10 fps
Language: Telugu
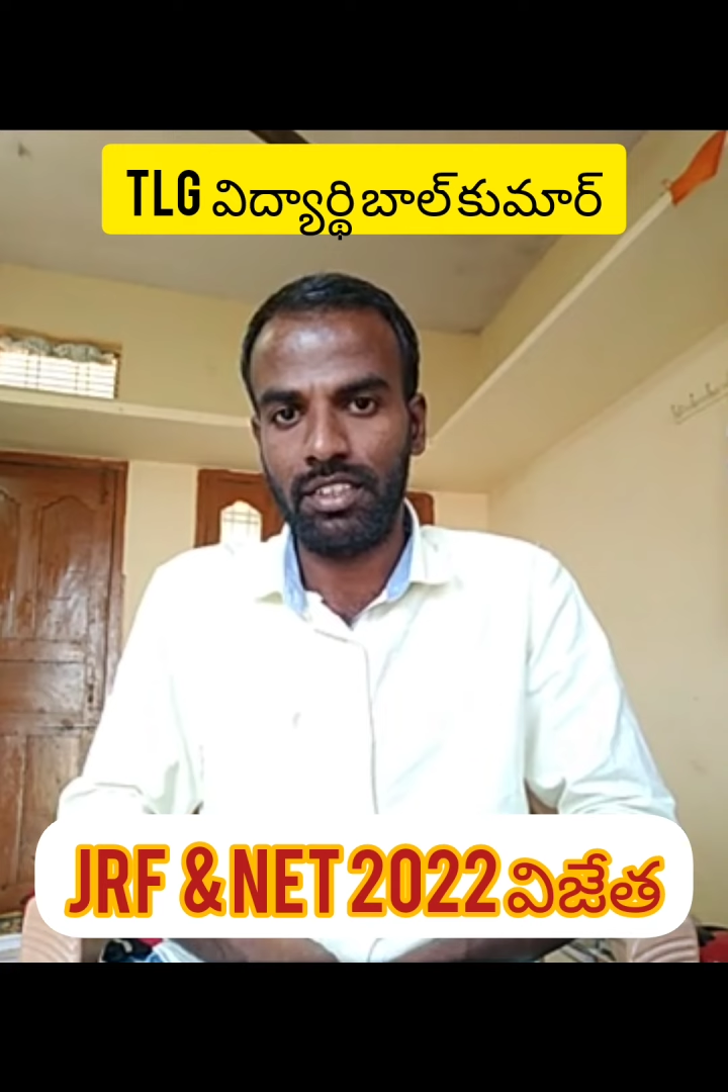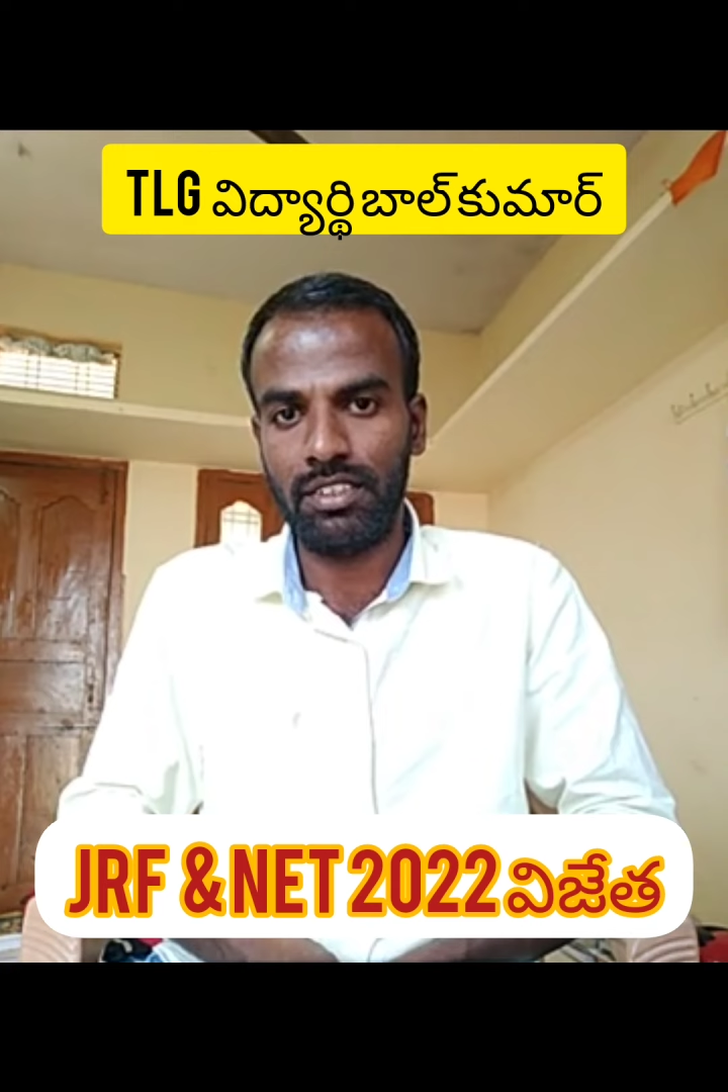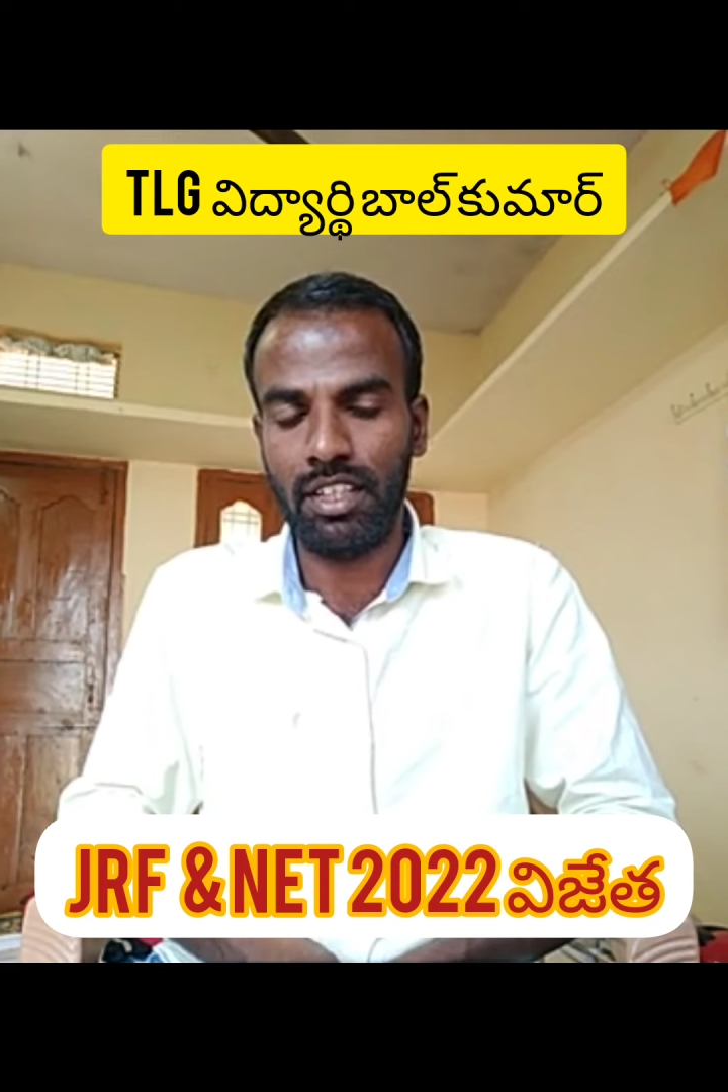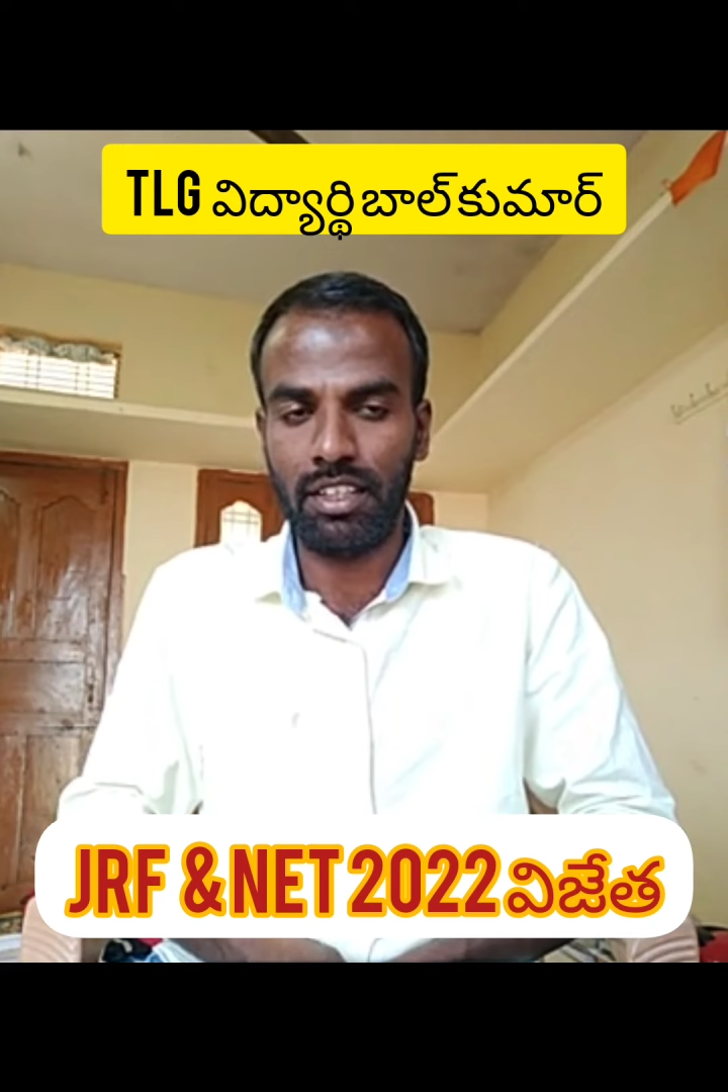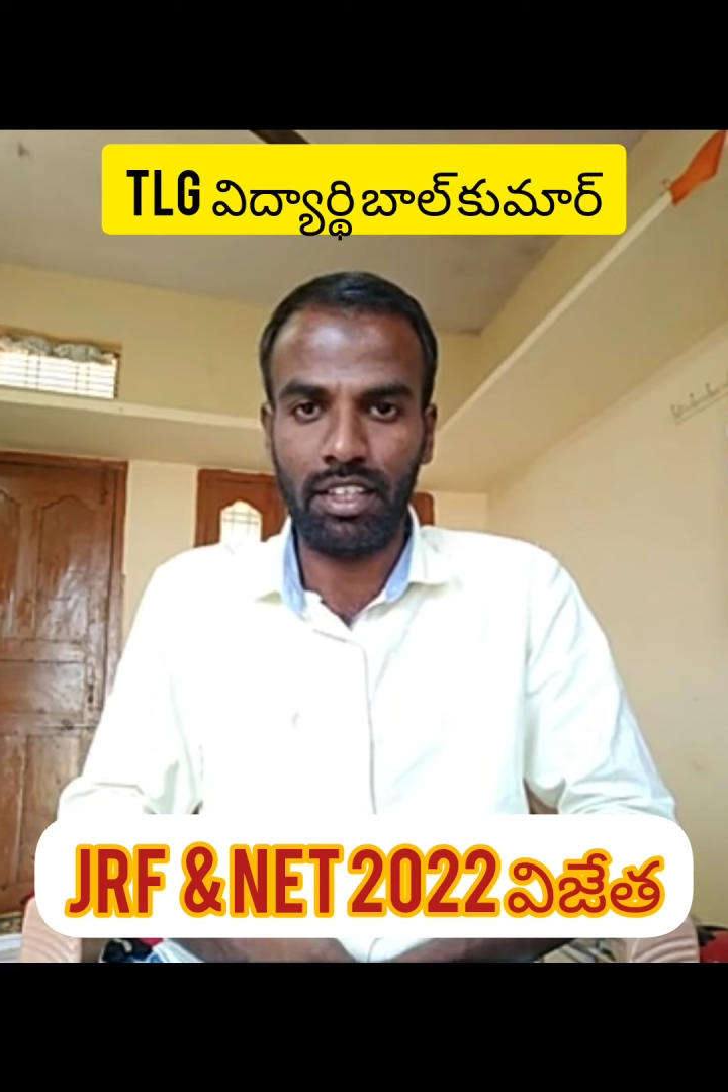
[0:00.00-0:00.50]

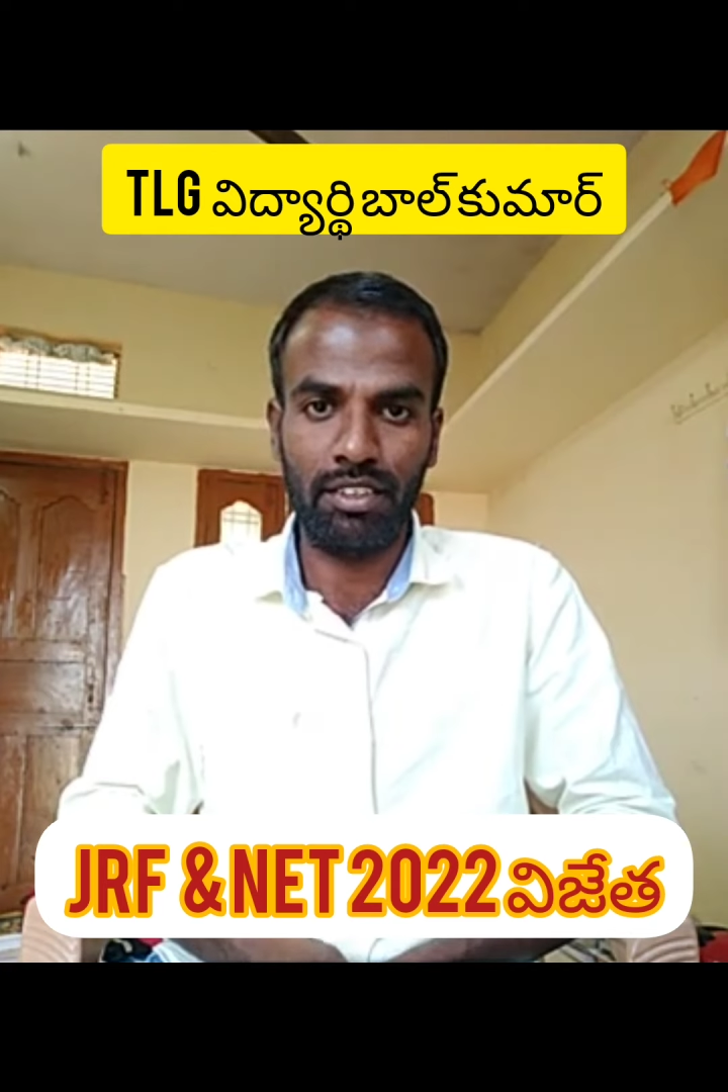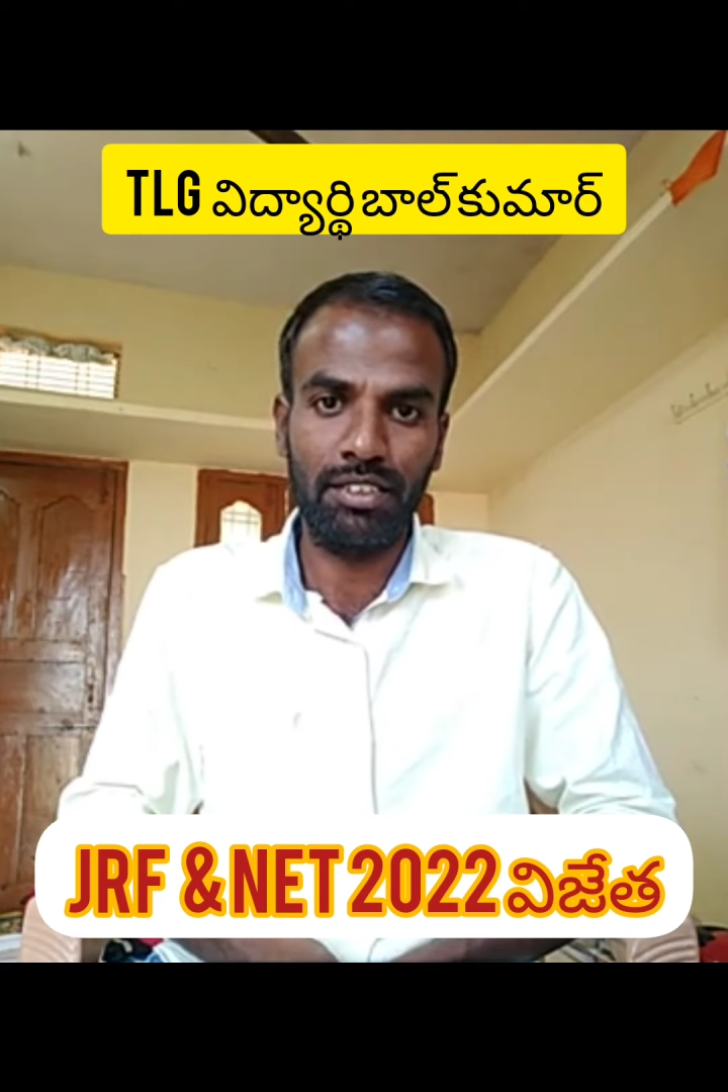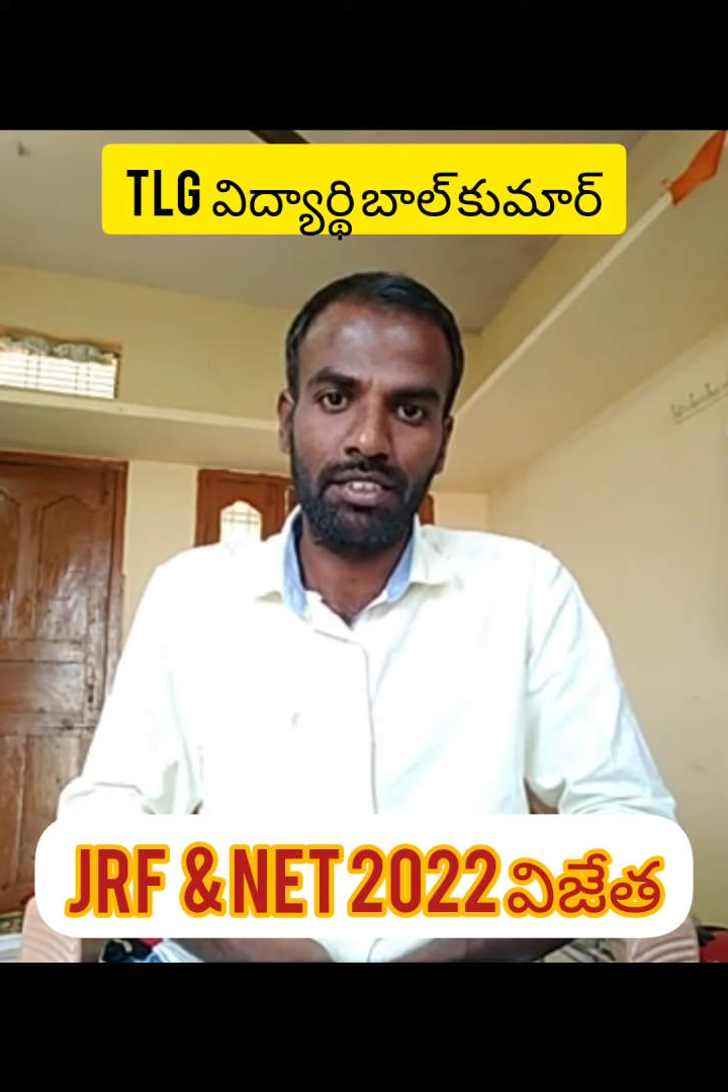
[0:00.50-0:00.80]
సార్ గారు